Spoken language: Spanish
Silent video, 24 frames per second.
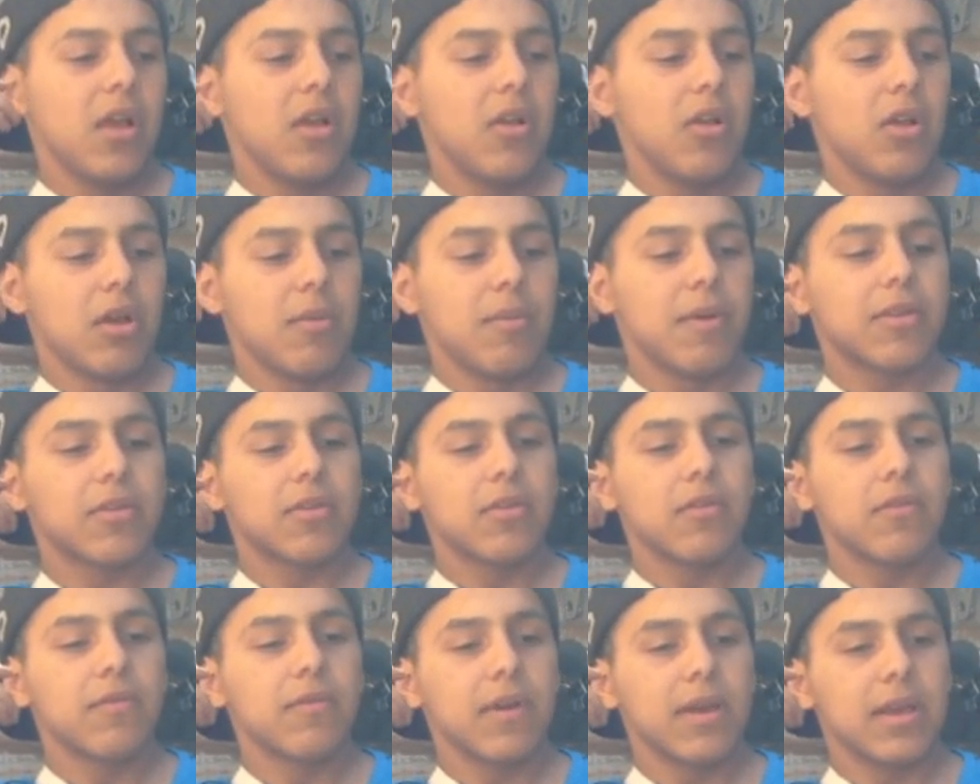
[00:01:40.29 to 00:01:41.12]
Lo que
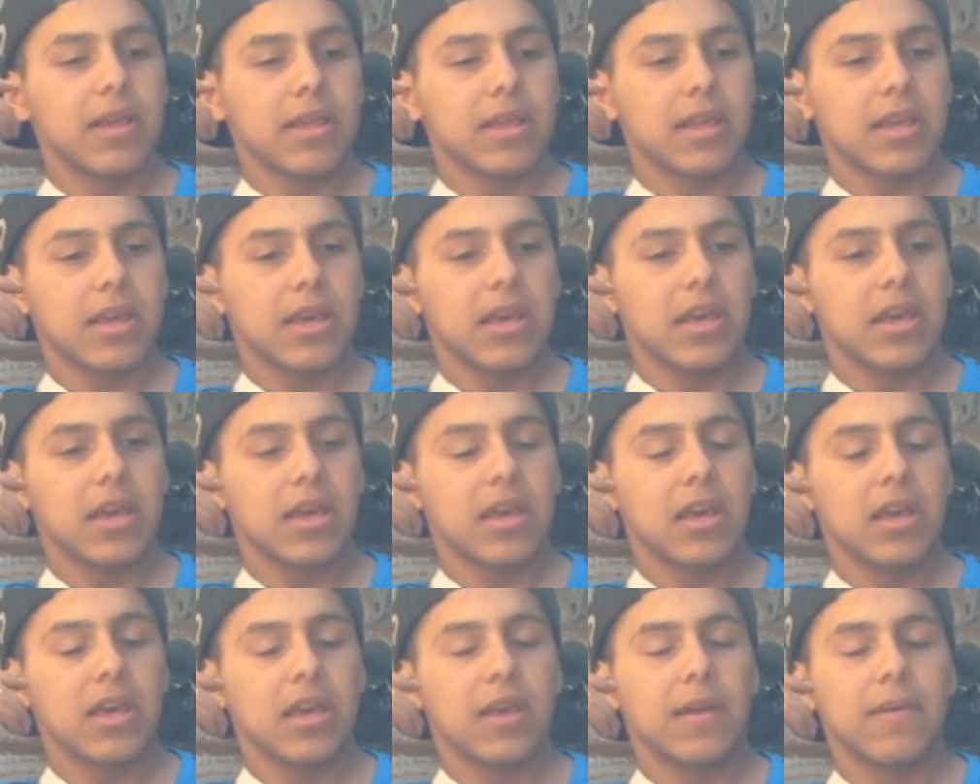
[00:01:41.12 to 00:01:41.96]
pasó es
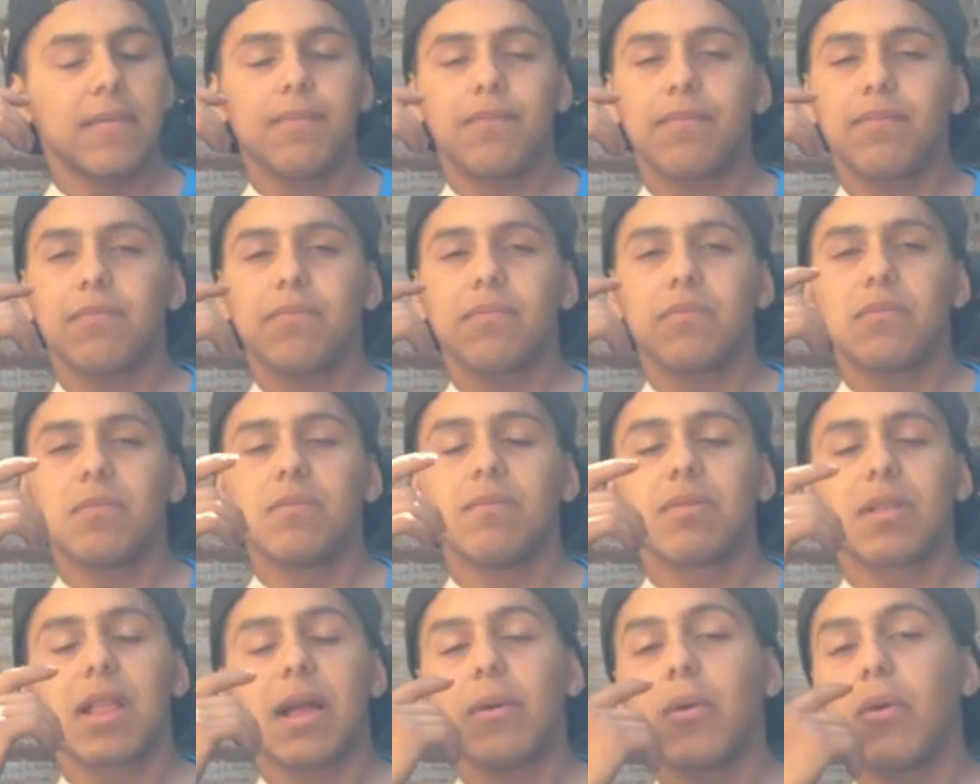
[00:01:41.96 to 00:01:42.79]
que
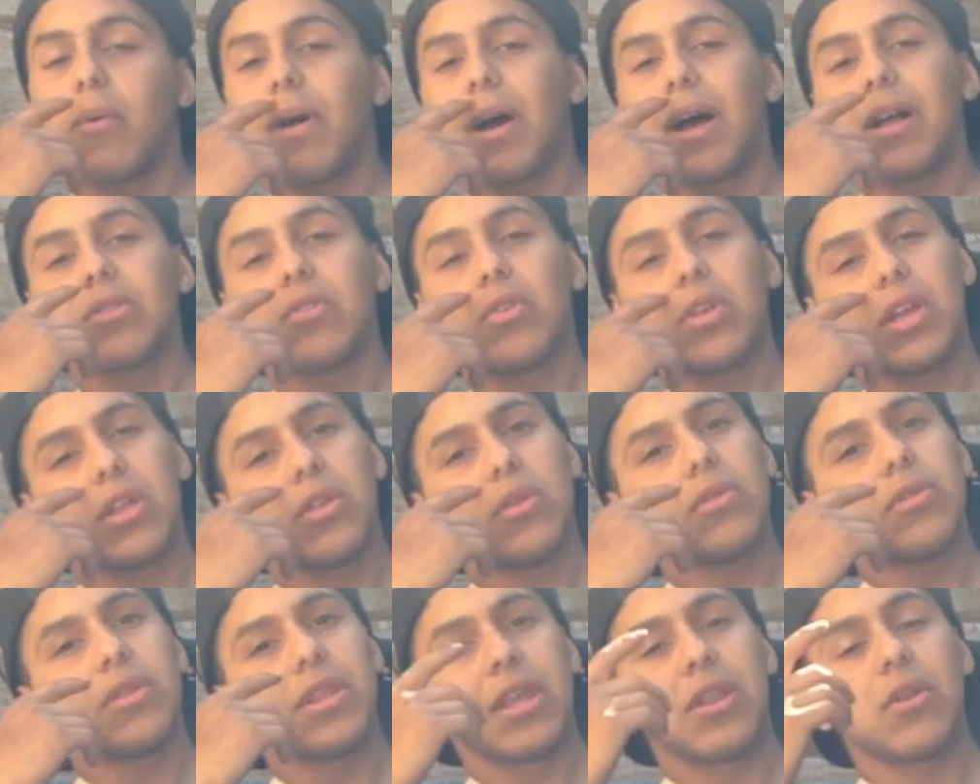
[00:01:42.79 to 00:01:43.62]
estamos bajando
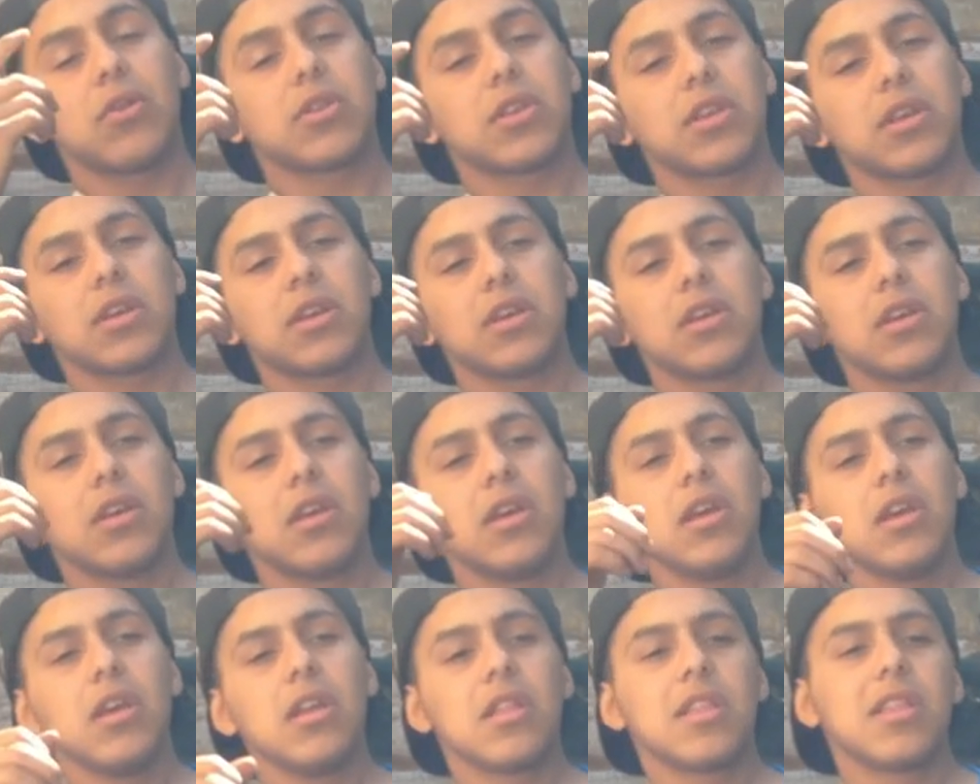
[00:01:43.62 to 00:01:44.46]
de, de noche,
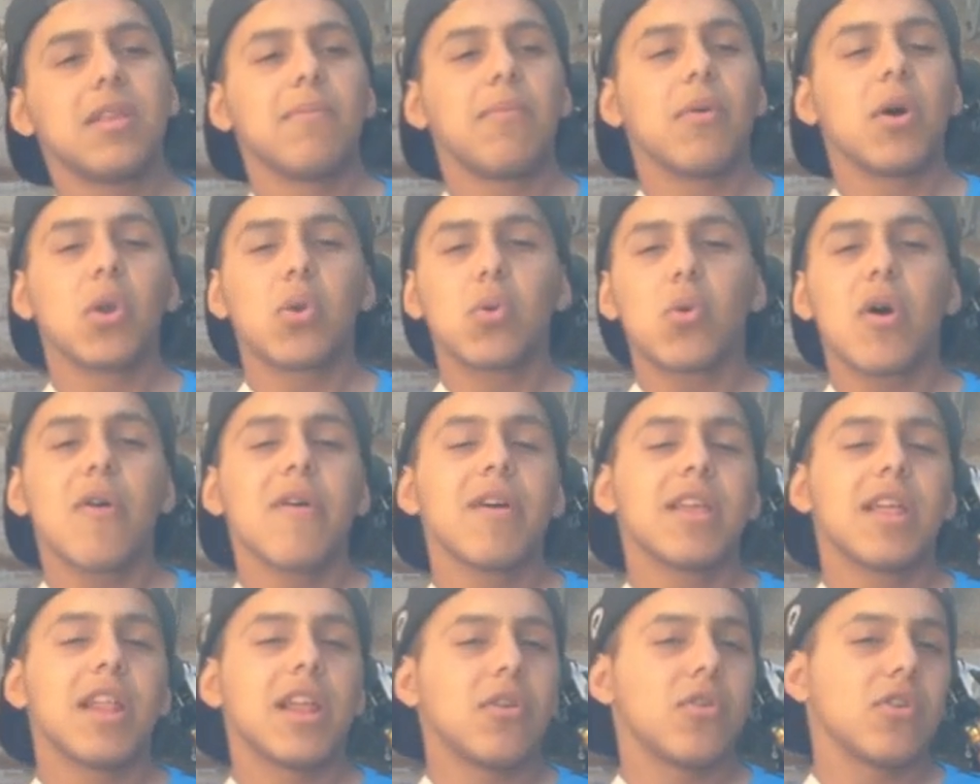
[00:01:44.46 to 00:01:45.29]
tipo
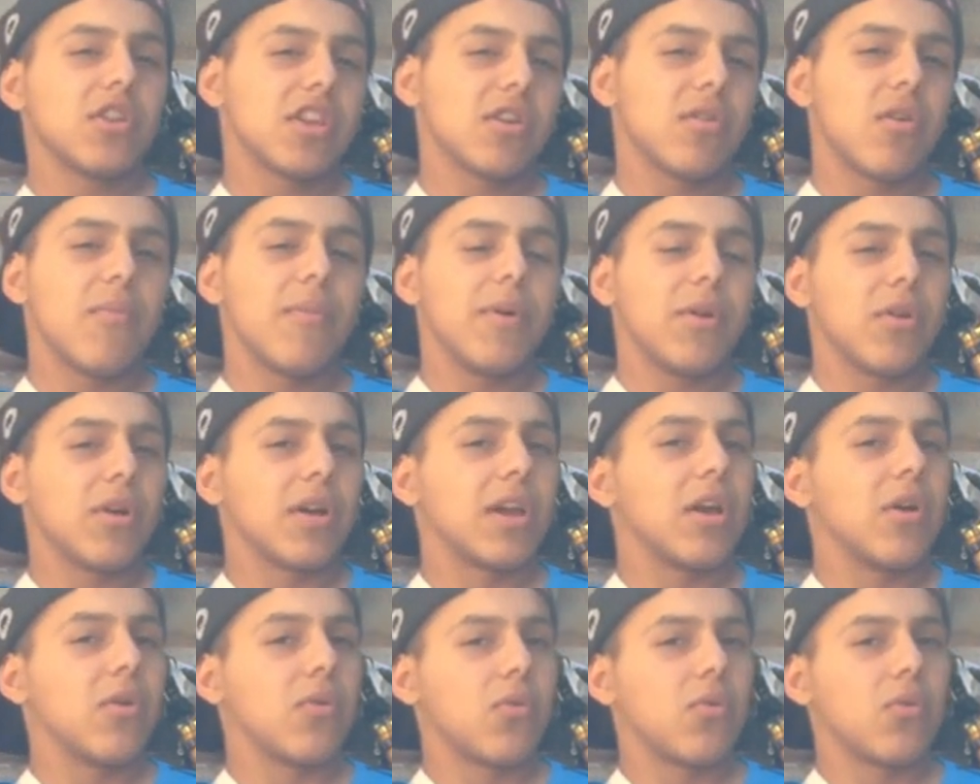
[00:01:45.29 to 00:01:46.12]
9 de la noche o menos,
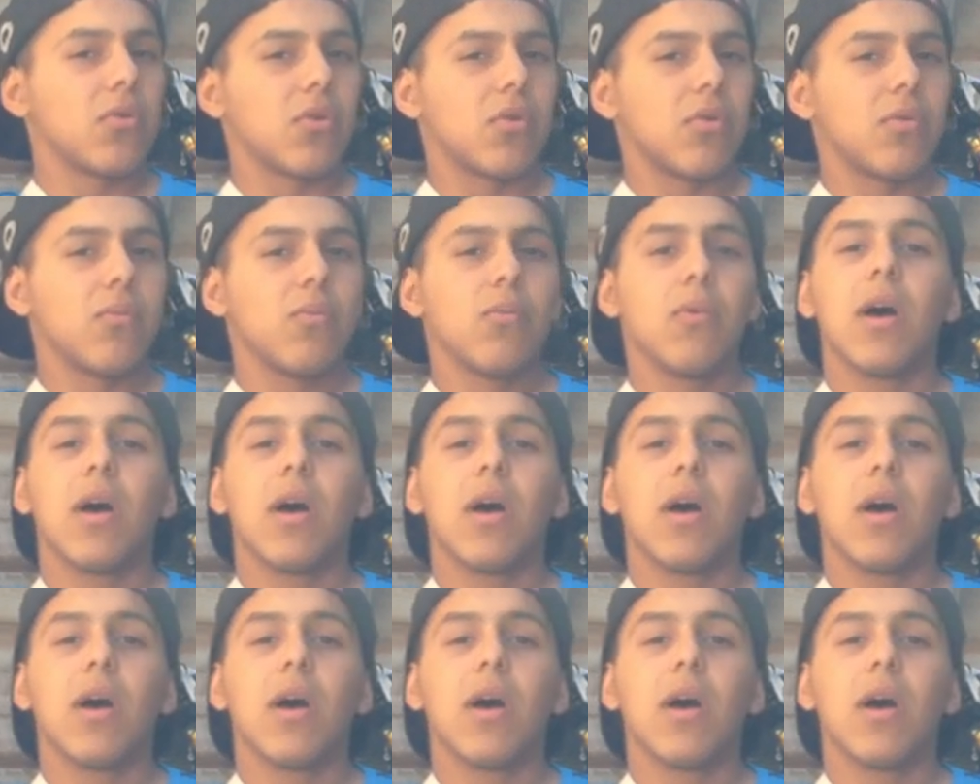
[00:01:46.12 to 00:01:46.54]
que es oscuro.